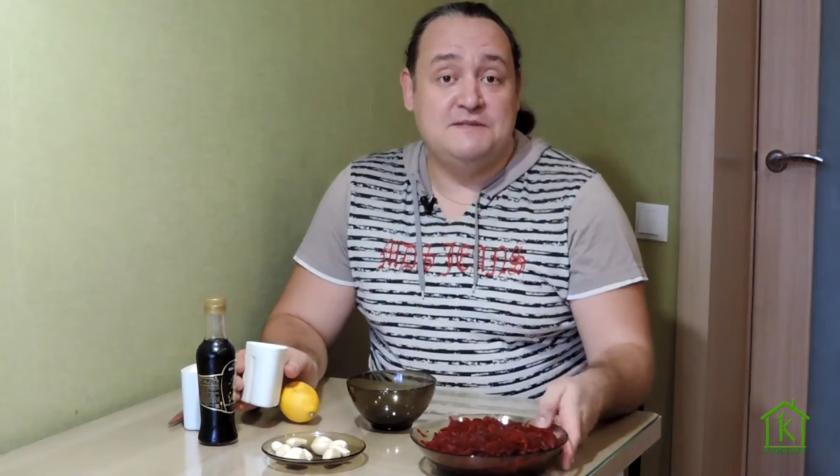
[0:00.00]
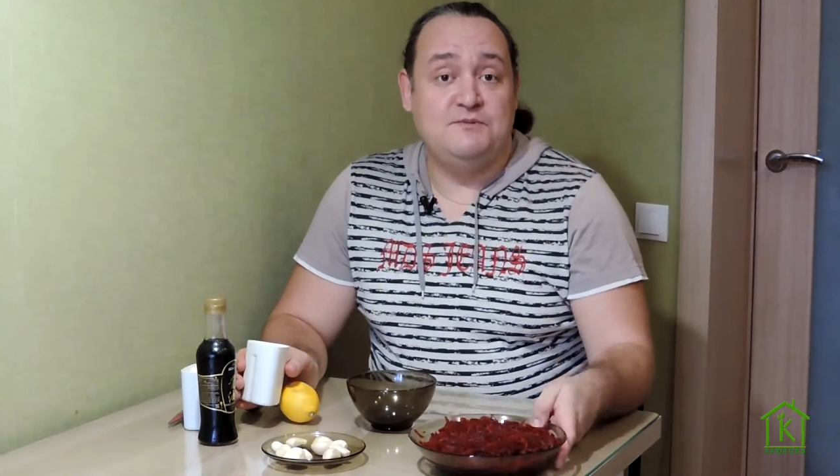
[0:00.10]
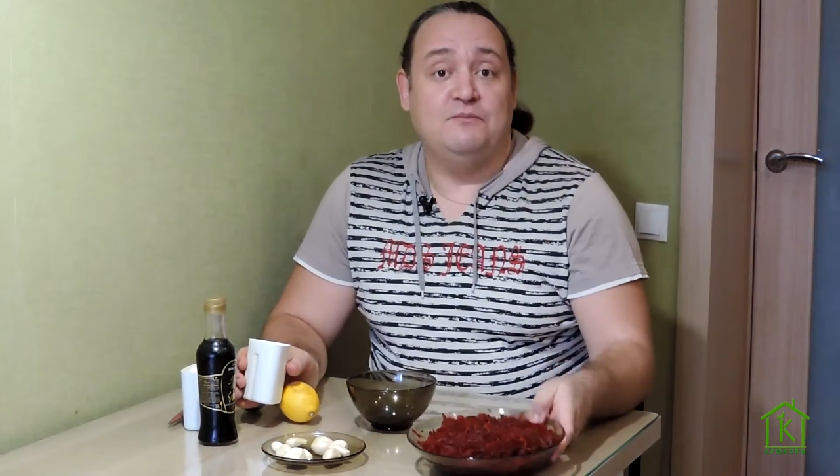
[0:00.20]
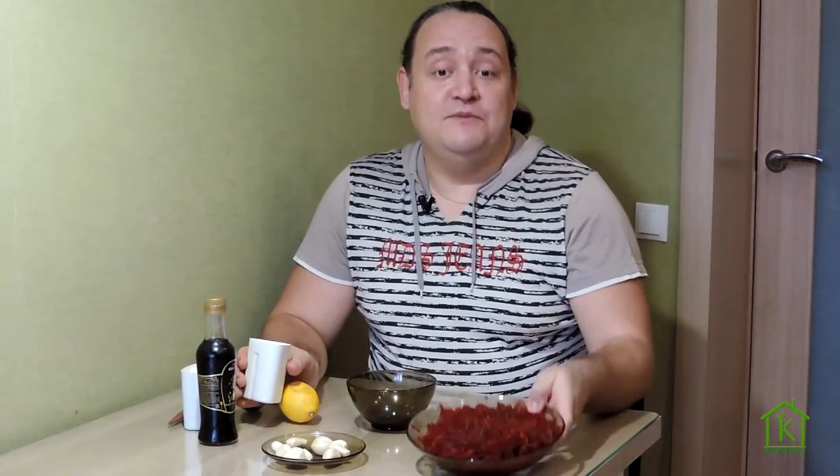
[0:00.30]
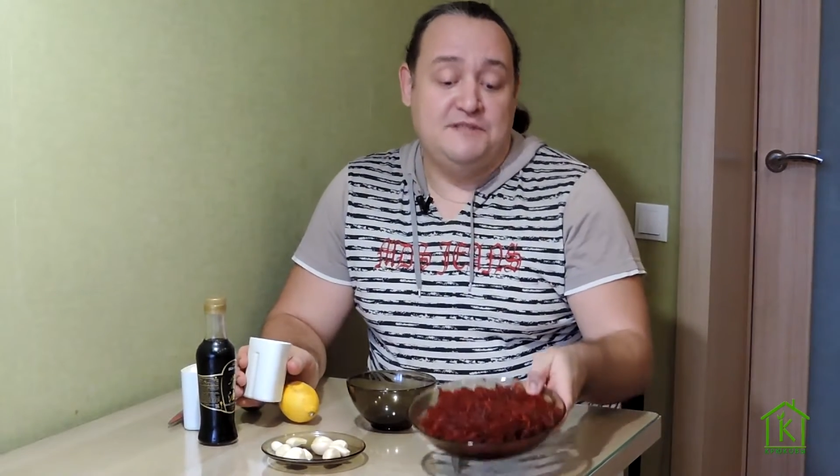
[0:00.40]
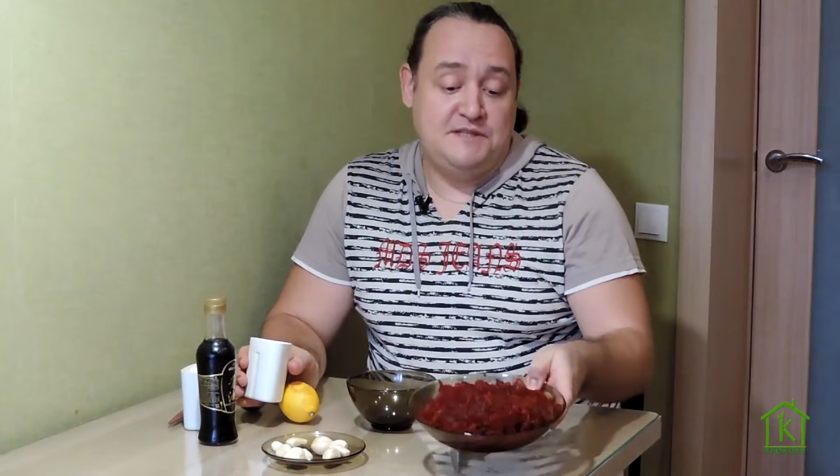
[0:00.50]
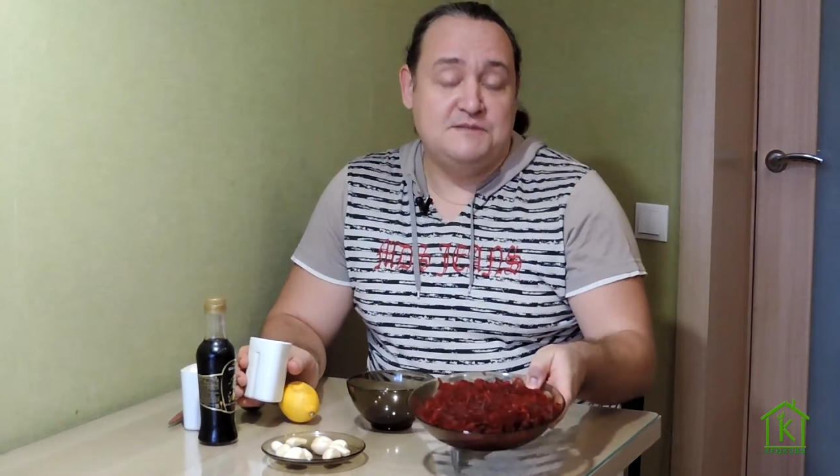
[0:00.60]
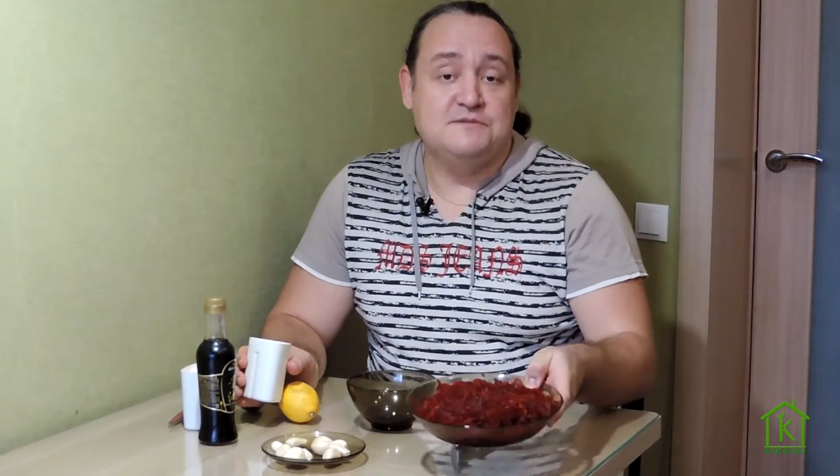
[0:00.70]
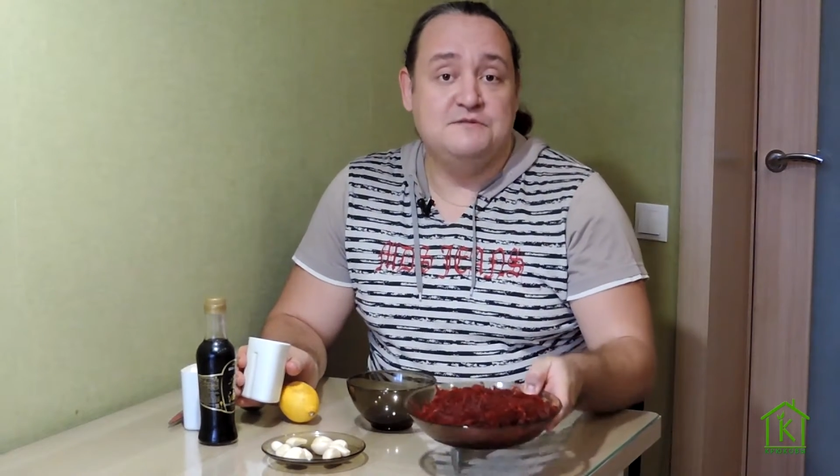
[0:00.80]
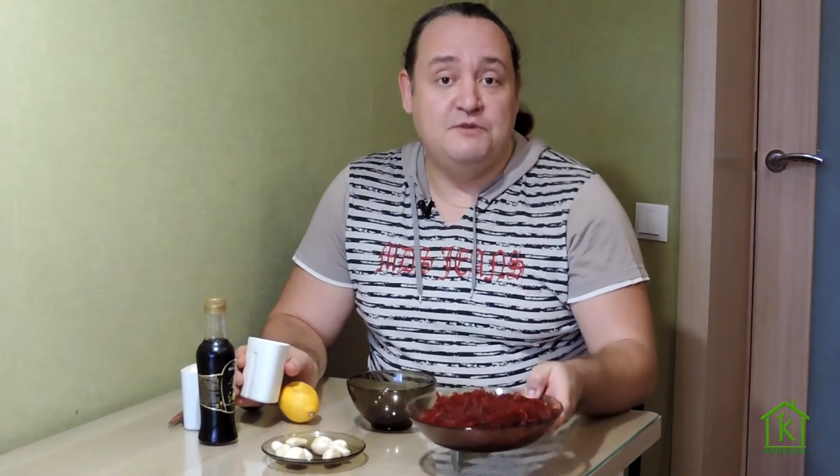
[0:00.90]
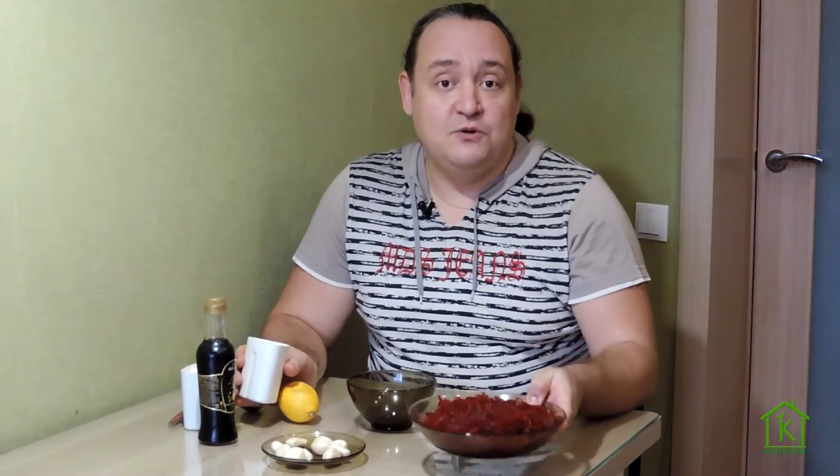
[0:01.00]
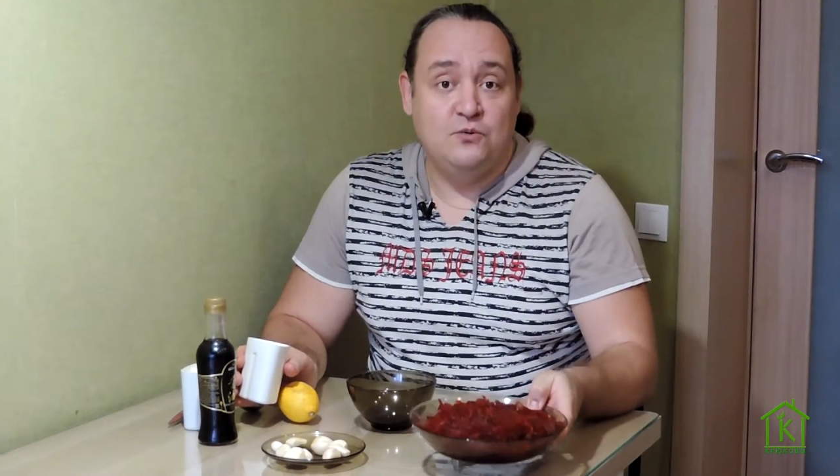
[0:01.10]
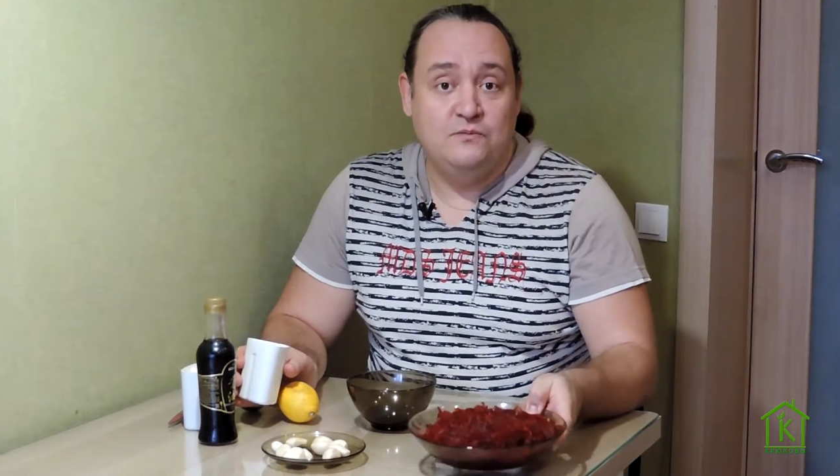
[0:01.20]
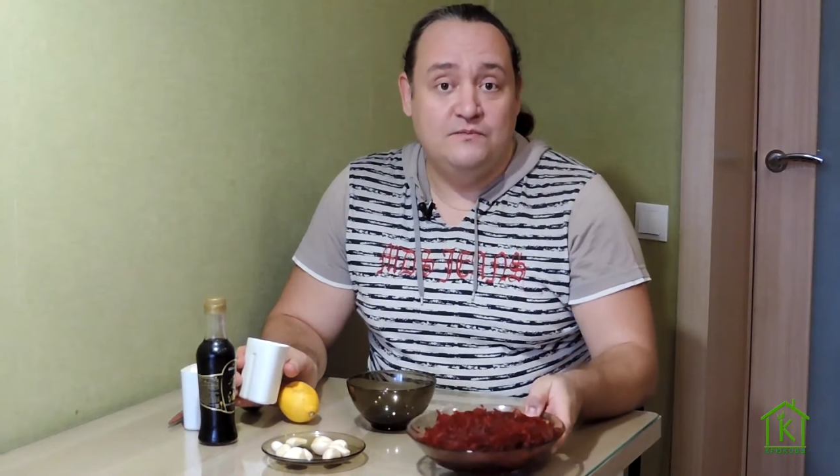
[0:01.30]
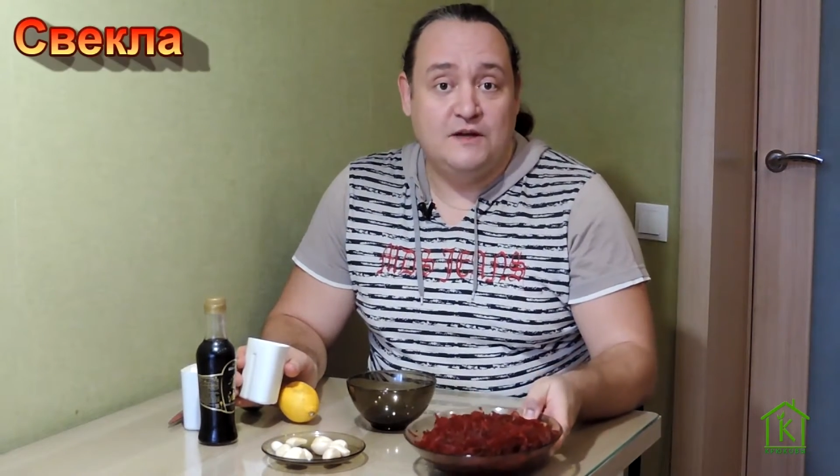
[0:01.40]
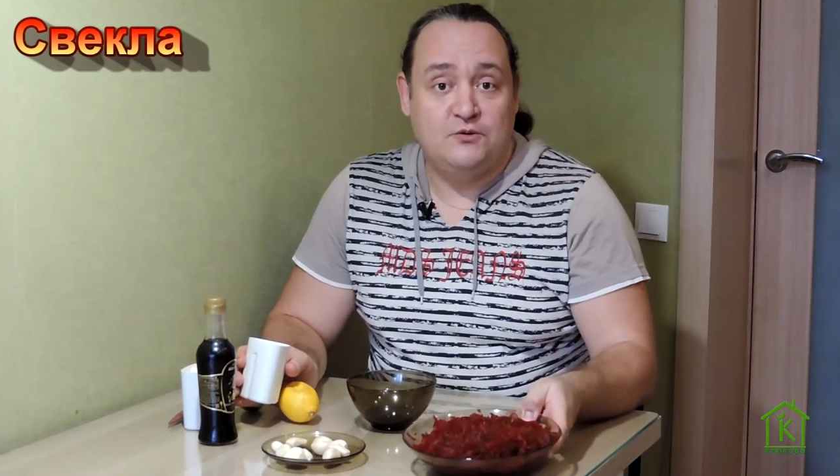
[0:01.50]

возьмем, естественно, свеклу,